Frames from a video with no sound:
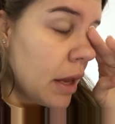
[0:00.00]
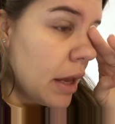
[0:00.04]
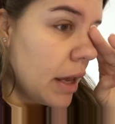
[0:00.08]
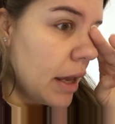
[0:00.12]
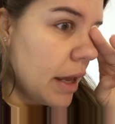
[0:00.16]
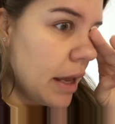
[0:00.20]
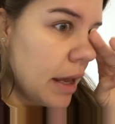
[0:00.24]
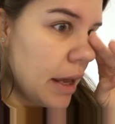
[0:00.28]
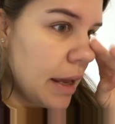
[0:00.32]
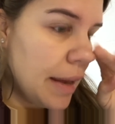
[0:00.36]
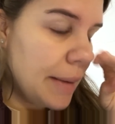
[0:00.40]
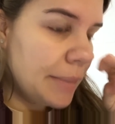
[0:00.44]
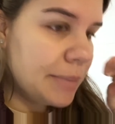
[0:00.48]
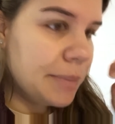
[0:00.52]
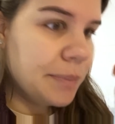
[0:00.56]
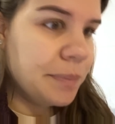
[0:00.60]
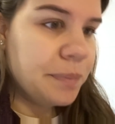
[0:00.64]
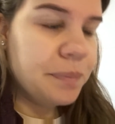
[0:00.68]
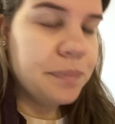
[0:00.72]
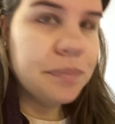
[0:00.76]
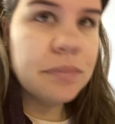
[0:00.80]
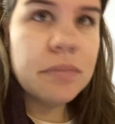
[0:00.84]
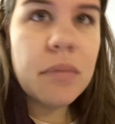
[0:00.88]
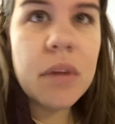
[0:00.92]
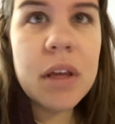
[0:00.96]
Y
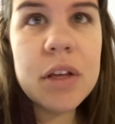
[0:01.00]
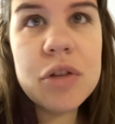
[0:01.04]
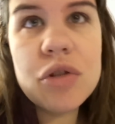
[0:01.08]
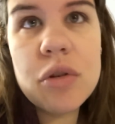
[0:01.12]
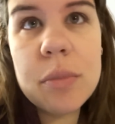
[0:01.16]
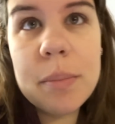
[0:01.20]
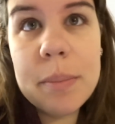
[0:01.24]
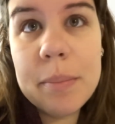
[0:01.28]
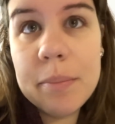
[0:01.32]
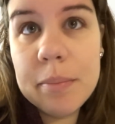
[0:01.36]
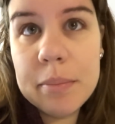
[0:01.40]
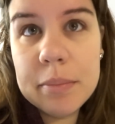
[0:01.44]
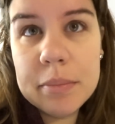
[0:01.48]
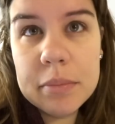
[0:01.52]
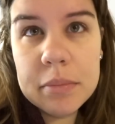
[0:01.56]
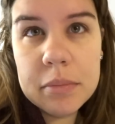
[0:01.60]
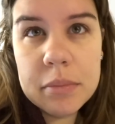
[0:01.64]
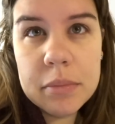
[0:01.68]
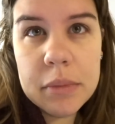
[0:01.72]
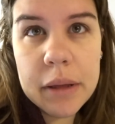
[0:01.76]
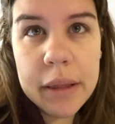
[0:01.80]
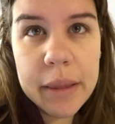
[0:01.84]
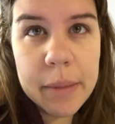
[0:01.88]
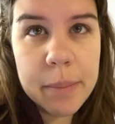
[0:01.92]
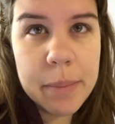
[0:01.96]
mm, eso,
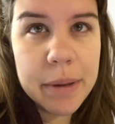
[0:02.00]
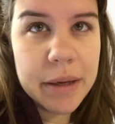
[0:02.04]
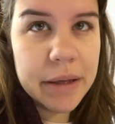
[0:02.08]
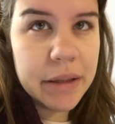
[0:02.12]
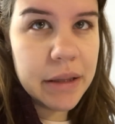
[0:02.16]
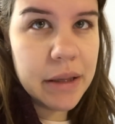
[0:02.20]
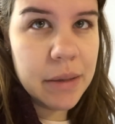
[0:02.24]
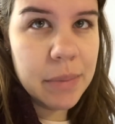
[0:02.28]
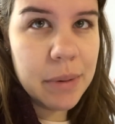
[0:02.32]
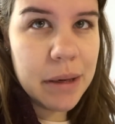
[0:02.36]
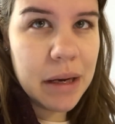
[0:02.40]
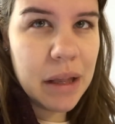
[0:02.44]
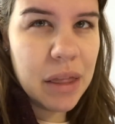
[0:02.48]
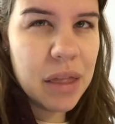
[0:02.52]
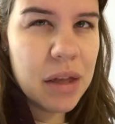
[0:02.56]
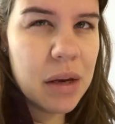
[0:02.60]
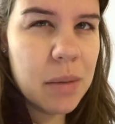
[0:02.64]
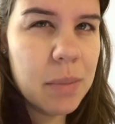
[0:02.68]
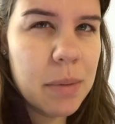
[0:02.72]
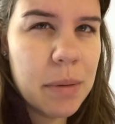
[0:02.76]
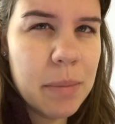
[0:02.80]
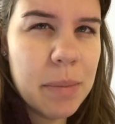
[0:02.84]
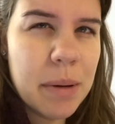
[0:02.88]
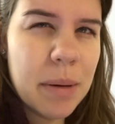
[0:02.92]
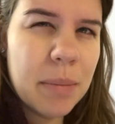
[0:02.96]
me desperté para
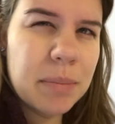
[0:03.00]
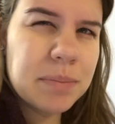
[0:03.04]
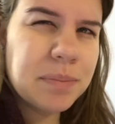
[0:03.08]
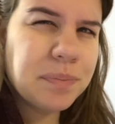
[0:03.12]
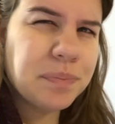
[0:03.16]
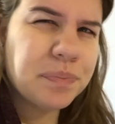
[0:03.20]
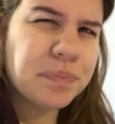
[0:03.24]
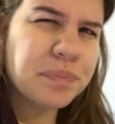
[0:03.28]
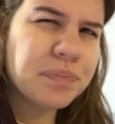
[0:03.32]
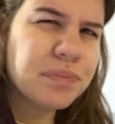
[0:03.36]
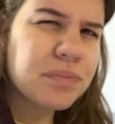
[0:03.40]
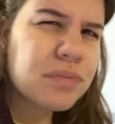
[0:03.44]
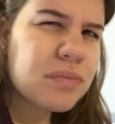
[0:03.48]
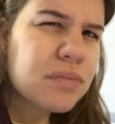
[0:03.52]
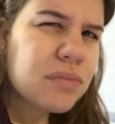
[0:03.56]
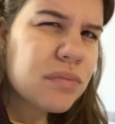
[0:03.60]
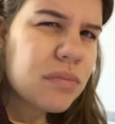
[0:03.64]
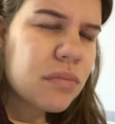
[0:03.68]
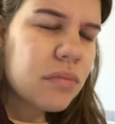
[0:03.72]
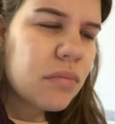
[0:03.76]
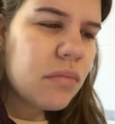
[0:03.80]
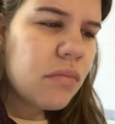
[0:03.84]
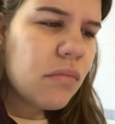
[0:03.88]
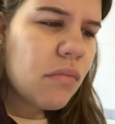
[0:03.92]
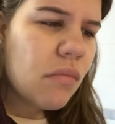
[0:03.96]
hacer pipí
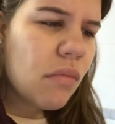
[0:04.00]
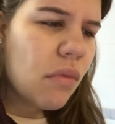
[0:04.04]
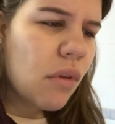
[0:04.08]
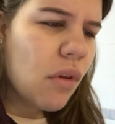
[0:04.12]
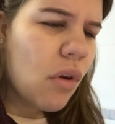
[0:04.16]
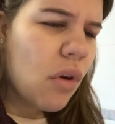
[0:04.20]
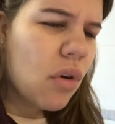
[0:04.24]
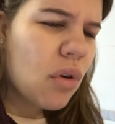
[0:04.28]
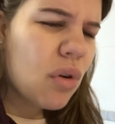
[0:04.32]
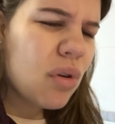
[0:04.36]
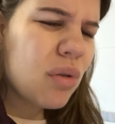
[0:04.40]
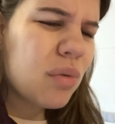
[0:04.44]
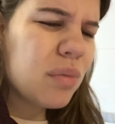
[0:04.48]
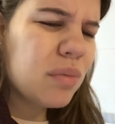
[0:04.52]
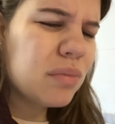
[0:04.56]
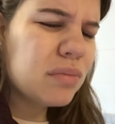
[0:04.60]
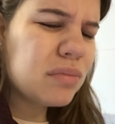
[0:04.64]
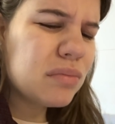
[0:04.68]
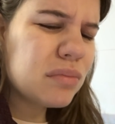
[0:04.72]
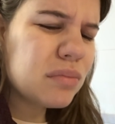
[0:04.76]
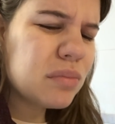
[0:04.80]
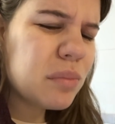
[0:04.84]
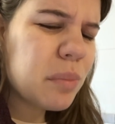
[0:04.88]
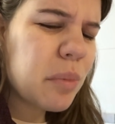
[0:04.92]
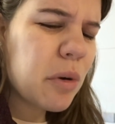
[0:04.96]
con
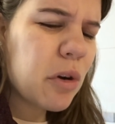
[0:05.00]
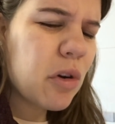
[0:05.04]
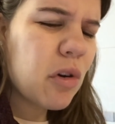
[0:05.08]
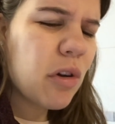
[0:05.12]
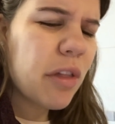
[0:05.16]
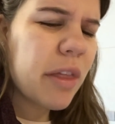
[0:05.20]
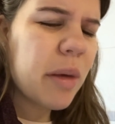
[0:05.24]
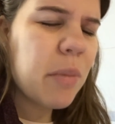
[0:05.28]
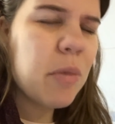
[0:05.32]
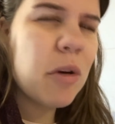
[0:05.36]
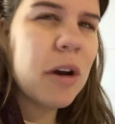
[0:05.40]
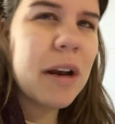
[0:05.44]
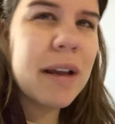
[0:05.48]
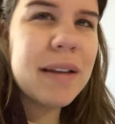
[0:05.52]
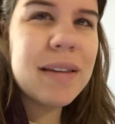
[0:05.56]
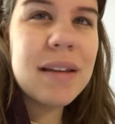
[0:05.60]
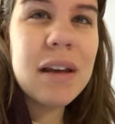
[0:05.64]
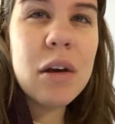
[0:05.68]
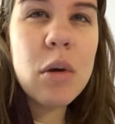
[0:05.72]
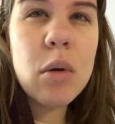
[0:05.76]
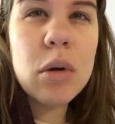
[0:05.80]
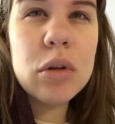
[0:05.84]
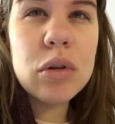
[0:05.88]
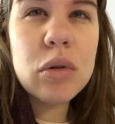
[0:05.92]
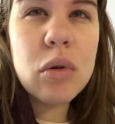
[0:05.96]
un poco de
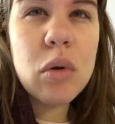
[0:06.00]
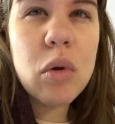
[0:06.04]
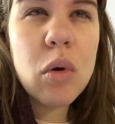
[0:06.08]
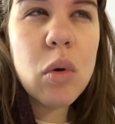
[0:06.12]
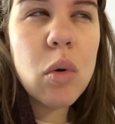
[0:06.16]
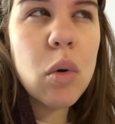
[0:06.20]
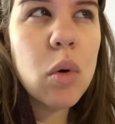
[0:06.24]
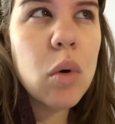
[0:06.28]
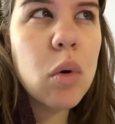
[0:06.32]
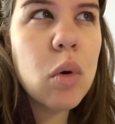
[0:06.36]
molestia cuando,